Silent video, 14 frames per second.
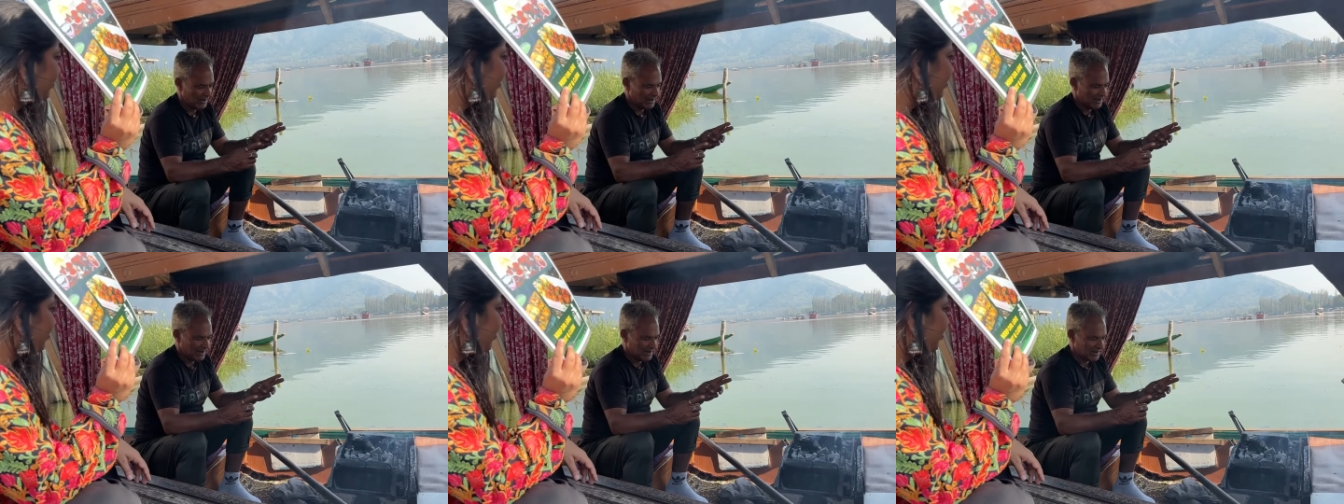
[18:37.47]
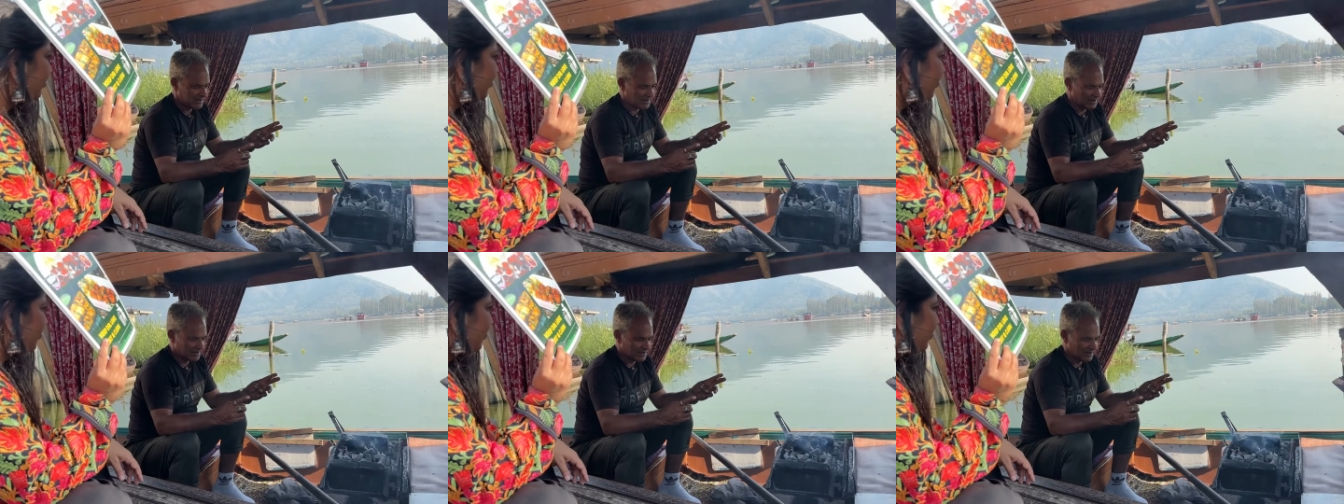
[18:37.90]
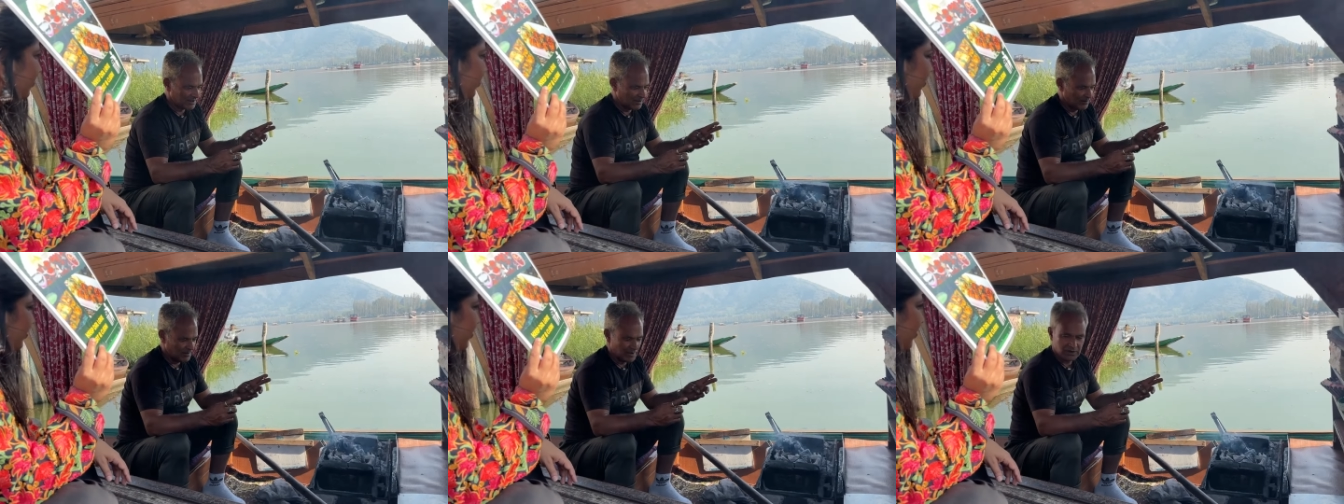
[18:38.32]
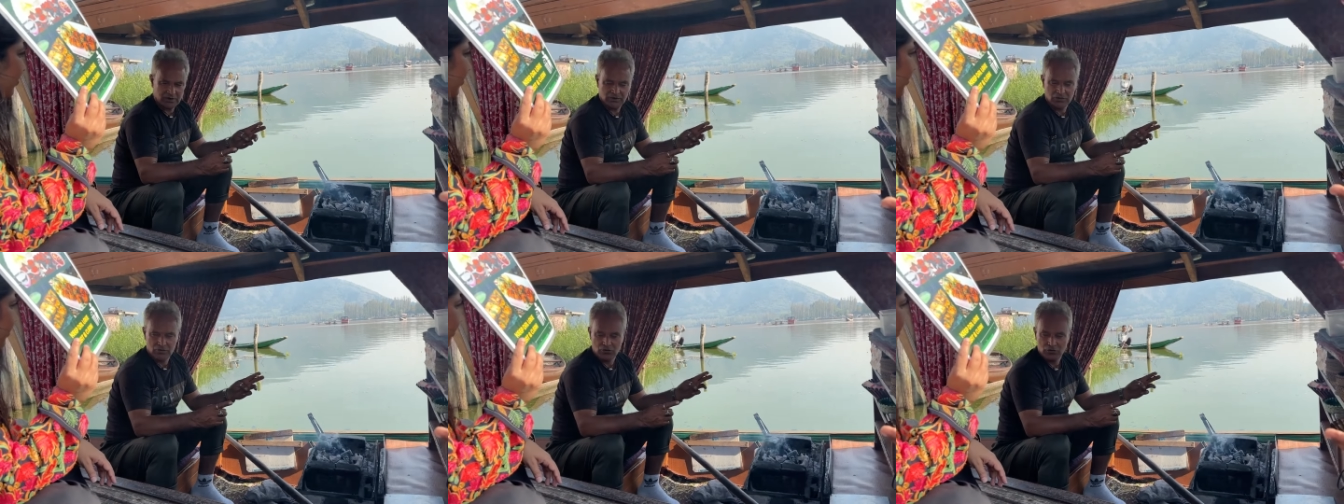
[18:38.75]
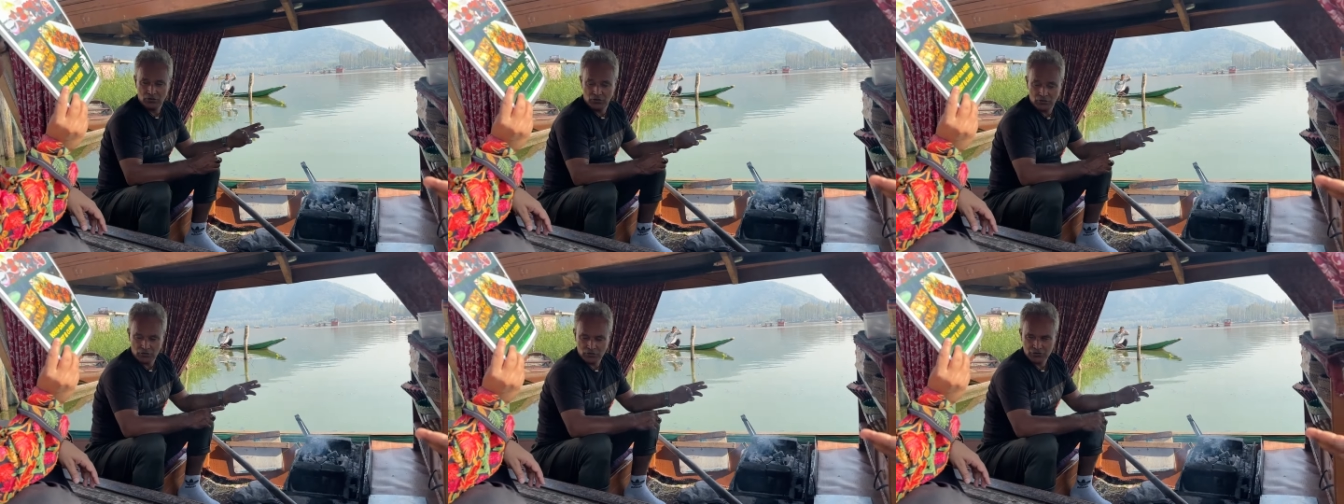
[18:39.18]
है तला यार यार थोड़ा डिस्काउंट
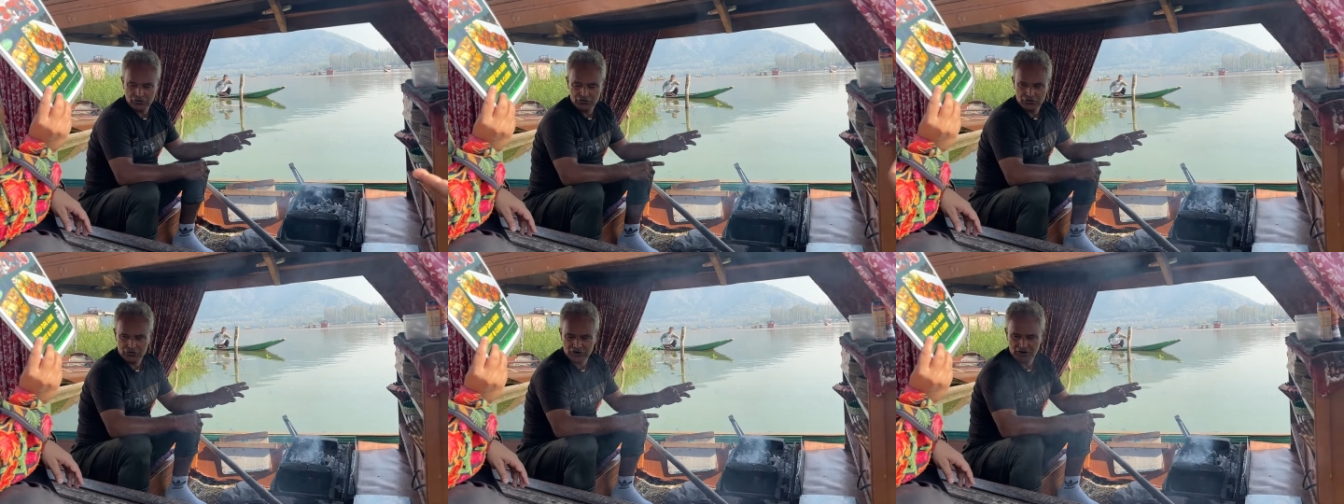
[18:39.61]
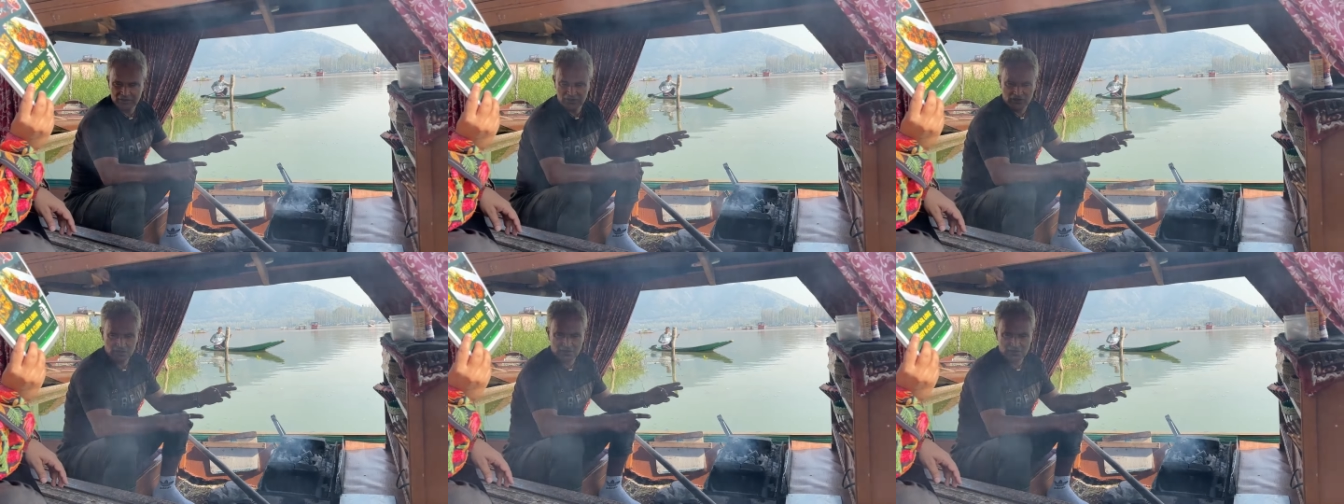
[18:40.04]
करो चिकन